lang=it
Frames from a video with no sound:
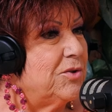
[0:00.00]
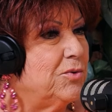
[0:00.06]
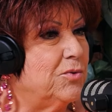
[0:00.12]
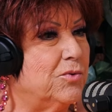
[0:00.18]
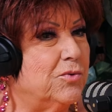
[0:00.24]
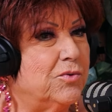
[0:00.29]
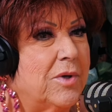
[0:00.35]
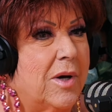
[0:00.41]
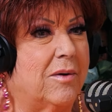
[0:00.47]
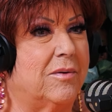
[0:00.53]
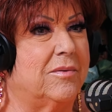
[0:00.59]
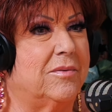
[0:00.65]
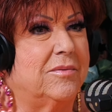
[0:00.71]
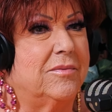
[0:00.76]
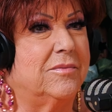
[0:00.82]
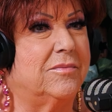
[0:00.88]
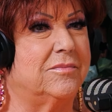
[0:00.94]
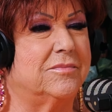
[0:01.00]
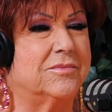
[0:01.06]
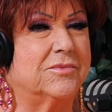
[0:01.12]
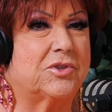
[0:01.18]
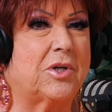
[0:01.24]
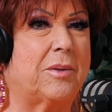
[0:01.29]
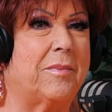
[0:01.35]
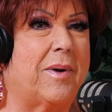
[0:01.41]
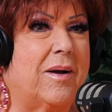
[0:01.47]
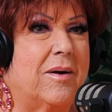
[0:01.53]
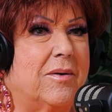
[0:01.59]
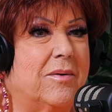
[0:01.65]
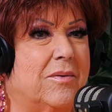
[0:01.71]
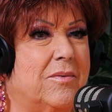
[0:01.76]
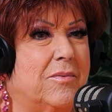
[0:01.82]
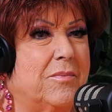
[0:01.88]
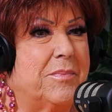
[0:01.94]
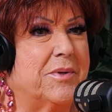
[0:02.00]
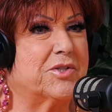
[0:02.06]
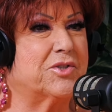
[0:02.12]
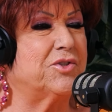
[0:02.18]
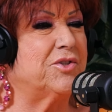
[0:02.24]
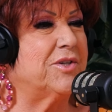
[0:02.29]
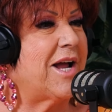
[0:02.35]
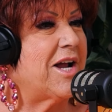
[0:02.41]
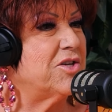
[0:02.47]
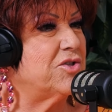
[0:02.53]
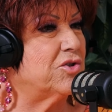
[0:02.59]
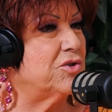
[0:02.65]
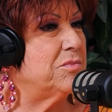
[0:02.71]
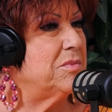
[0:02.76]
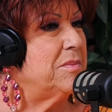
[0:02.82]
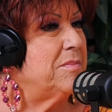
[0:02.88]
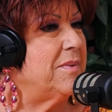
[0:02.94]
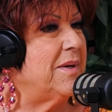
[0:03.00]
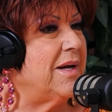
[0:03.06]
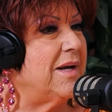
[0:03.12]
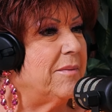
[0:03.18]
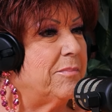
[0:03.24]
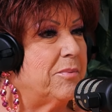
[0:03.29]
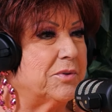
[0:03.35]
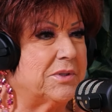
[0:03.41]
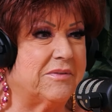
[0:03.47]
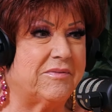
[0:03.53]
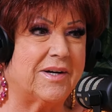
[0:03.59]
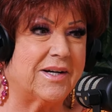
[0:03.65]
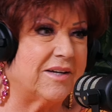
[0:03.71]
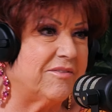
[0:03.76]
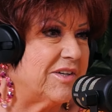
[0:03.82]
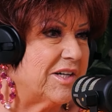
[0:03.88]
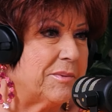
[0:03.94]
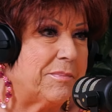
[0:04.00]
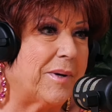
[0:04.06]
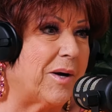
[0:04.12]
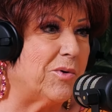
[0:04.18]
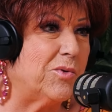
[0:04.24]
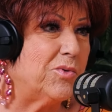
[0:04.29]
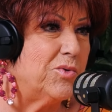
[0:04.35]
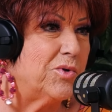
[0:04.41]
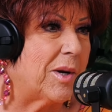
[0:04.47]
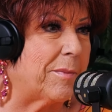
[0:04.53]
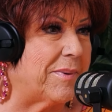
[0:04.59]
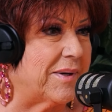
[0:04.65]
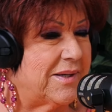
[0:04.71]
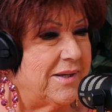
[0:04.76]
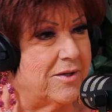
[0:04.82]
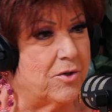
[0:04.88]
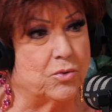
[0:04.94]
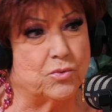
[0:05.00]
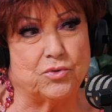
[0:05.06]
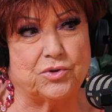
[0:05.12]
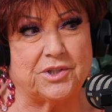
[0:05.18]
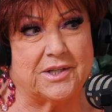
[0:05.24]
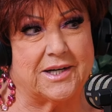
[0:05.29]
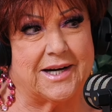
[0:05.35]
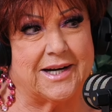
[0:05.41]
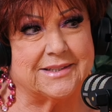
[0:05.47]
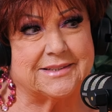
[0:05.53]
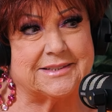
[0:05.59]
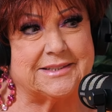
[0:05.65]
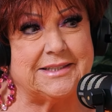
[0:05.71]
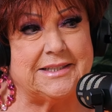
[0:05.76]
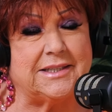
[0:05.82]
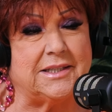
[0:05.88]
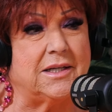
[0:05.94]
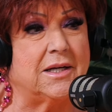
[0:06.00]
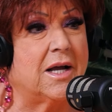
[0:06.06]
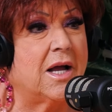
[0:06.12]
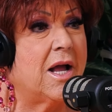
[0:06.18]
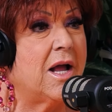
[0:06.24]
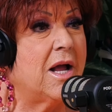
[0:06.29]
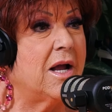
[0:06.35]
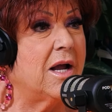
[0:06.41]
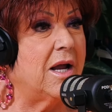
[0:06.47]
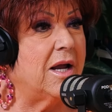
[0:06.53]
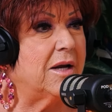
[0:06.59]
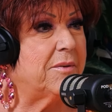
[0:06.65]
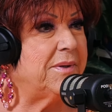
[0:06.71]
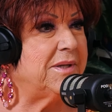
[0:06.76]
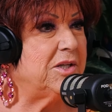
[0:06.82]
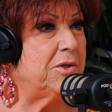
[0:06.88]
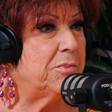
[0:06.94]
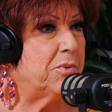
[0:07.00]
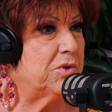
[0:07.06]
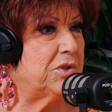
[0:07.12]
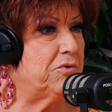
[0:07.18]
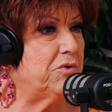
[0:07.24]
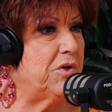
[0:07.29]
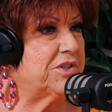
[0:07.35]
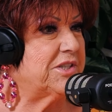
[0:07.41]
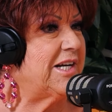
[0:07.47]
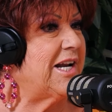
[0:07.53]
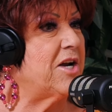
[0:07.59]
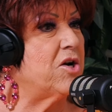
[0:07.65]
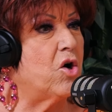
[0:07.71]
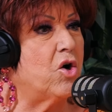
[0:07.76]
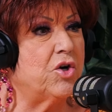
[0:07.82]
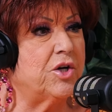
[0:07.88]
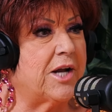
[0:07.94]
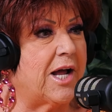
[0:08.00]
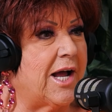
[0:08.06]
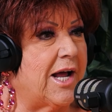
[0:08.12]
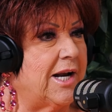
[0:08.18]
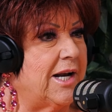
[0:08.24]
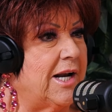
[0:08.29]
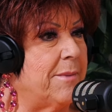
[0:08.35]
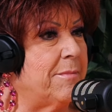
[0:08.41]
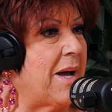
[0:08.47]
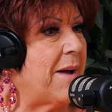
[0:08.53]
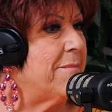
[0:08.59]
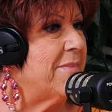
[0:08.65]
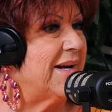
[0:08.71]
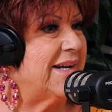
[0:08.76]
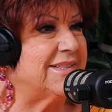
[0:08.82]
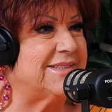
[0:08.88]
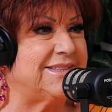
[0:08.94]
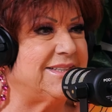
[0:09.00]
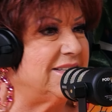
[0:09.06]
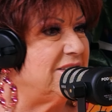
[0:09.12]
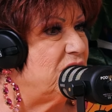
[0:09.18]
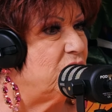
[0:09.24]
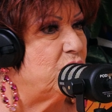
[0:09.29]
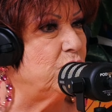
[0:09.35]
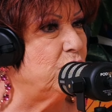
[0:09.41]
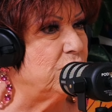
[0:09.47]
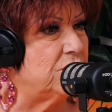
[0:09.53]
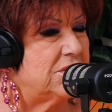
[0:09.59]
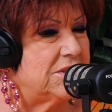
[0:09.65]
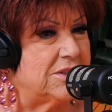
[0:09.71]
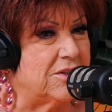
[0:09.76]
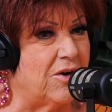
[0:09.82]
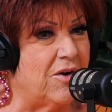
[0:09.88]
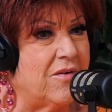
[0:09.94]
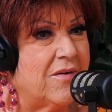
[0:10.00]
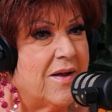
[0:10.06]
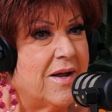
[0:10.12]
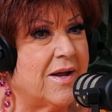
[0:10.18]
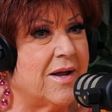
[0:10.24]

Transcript: tu, uno, insomma, un personaggio come me poteva anche avere paura perché erano tutti ragazzini eh beh, certo. e quindi io potevo essere la nonna, la mamma, la zia di tutti, no?